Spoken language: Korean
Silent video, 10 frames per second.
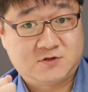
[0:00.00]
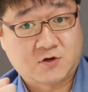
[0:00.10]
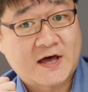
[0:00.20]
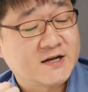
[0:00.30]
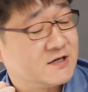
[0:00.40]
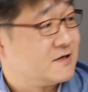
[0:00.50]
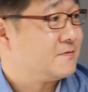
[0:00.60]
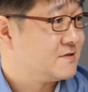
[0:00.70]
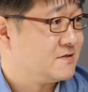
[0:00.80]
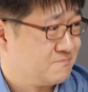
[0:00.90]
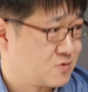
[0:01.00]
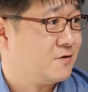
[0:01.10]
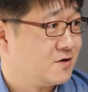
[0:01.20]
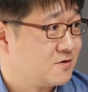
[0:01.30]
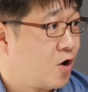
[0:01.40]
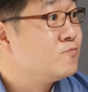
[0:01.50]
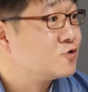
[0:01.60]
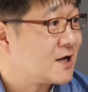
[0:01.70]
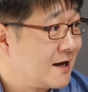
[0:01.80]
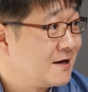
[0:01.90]
전화를
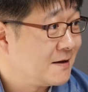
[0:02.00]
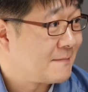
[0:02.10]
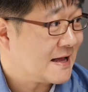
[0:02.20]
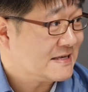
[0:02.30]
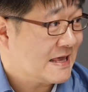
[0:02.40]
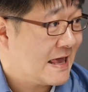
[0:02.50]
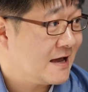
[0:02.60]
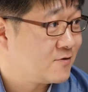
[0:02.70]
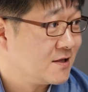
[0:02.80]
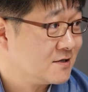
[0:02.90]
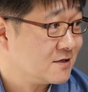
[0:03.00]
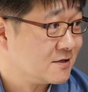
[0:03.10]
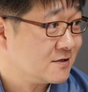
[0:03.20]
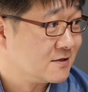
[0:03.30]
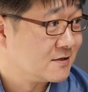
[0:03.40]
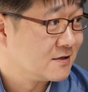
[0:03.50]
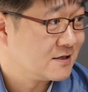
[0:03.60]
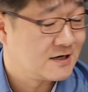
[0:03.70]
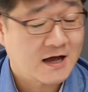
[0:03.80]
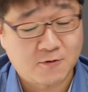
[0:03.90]
업무상 많이 해야 되는
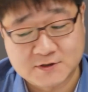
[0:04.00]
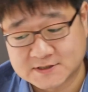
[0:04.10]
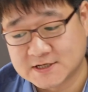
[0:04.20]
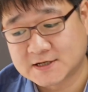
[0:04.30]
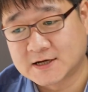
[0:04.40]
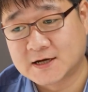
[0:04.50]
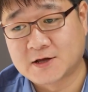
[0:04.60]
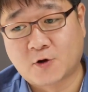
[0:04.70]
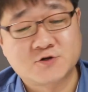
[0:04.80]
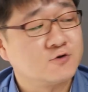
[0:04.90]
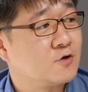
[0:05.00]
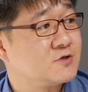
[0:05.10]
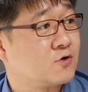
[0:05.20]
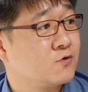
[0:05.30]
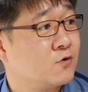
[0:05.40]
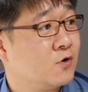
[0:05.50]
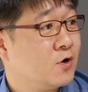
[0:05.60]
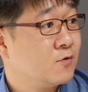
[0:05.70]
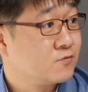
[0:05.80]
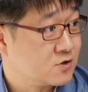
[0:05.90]
일을 하고 있으니까 어쩔 수 없이
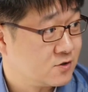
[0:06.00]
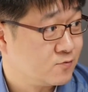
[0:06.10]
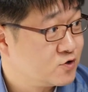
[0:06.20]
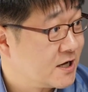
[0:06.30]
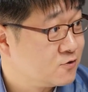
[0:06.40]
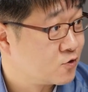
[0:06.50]
저도 무제한